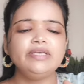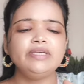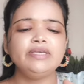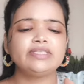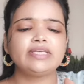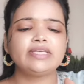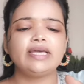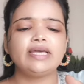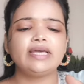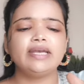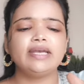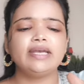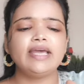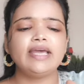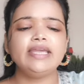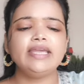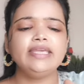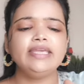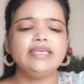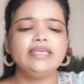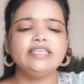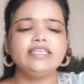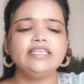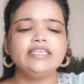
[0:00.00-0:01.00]
करना है
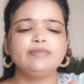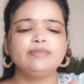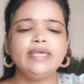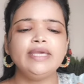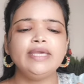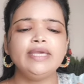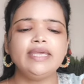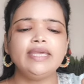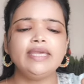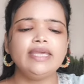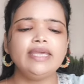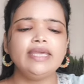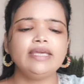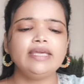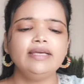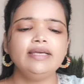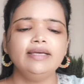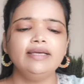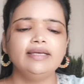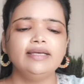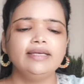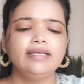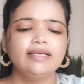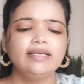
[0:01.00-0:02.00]
कि इसमें एक
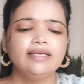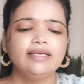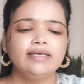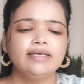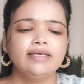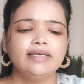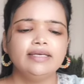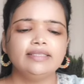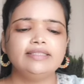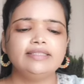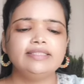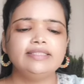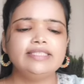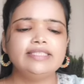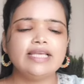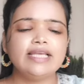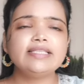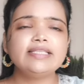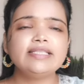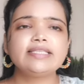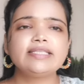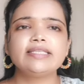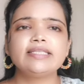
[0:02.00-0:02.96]
जेल